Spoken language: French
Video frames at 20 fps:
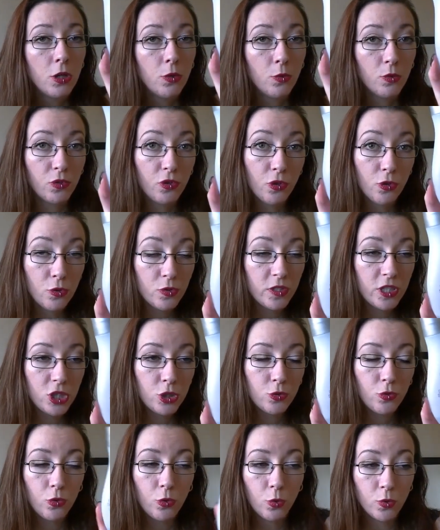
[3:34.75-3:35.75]
Donc
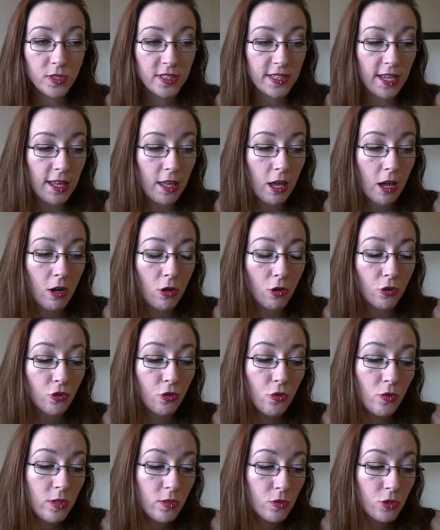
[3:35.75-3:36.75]
celui-ci, je vous le conseille. Alors
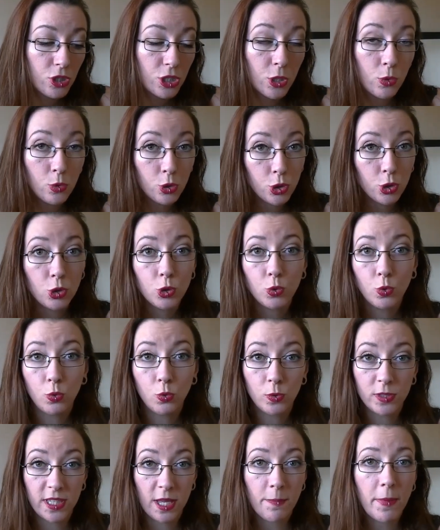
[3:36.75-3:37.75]
celui de chez Auchan, je vous
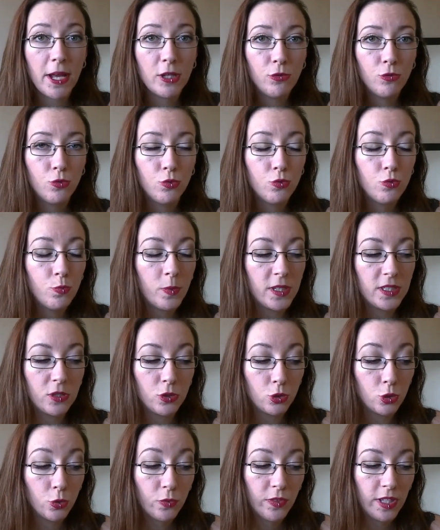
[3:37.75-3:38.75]
le conseille pas du tout parce
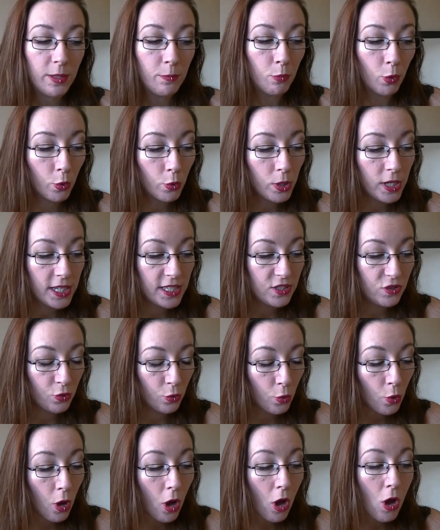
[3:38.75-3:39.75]
que je trouve qu'il brûle les
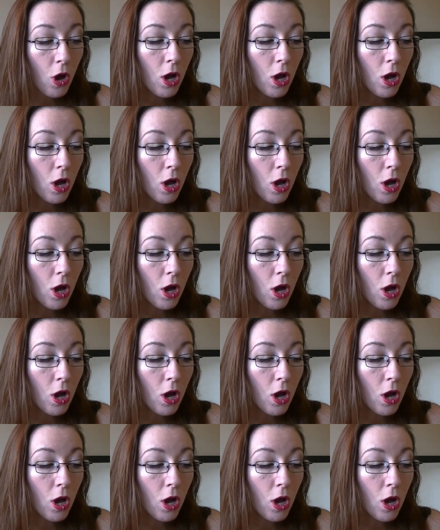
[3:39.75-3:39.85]
yeux.